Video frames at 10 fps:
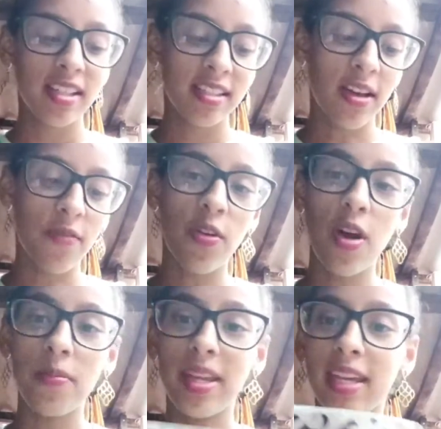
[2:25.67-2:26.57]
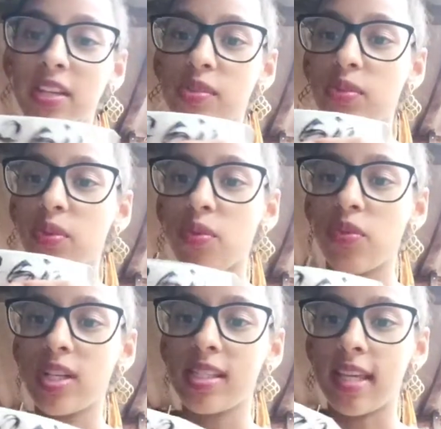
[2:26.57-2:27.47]
Então, vou abrir aqui junto com
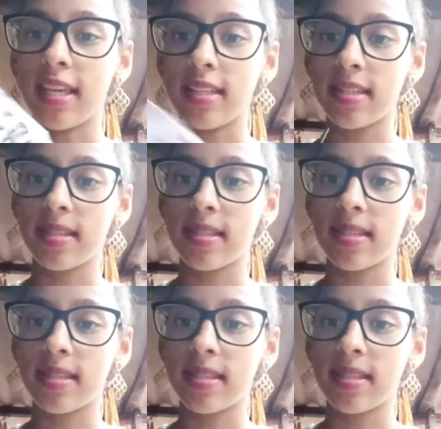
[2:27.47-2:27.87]
vocês.